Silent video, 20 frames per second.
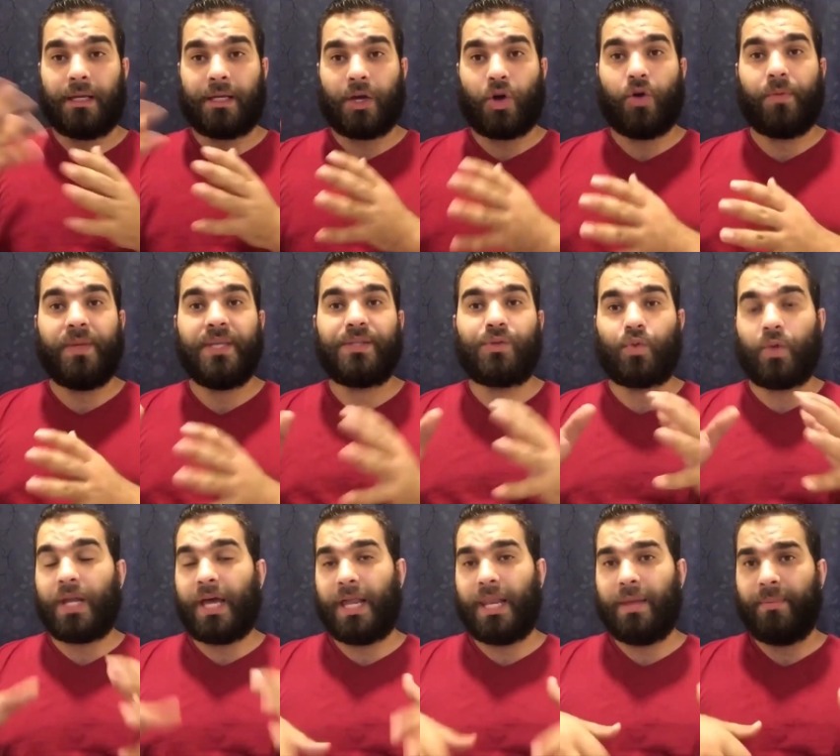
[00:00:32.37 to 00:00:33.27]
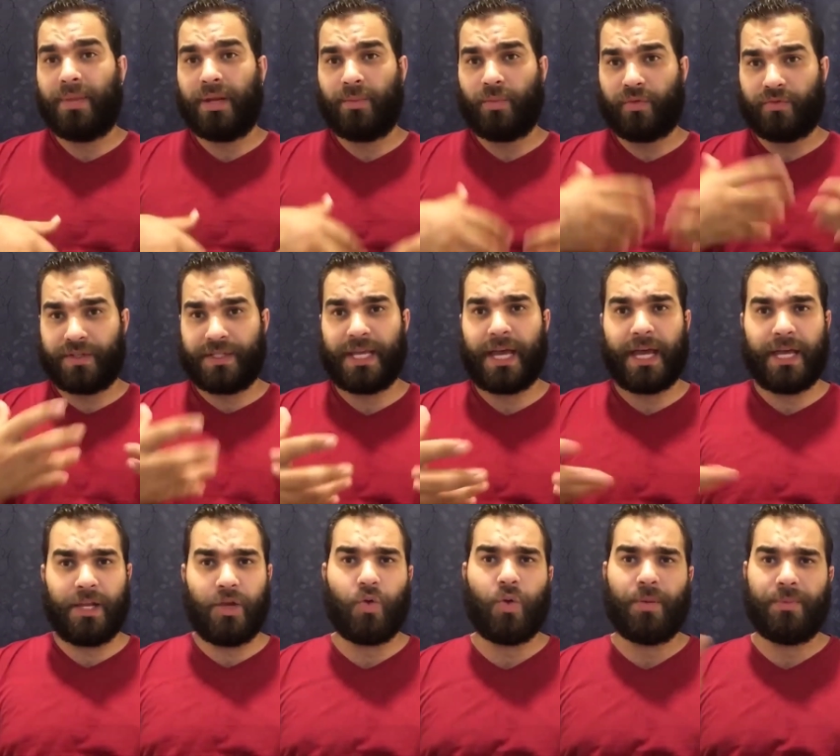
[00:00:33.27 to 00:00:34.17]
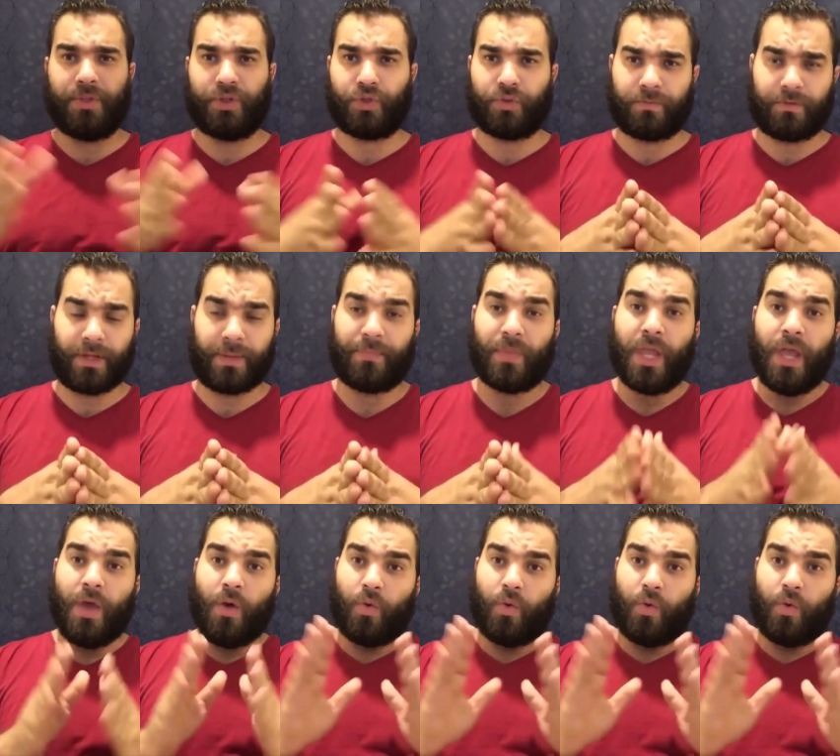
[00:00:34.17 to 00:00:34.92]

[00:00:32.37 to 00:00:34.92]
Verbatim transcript: الكوابيس والاحلام المفزعه اللي هو بيشوفها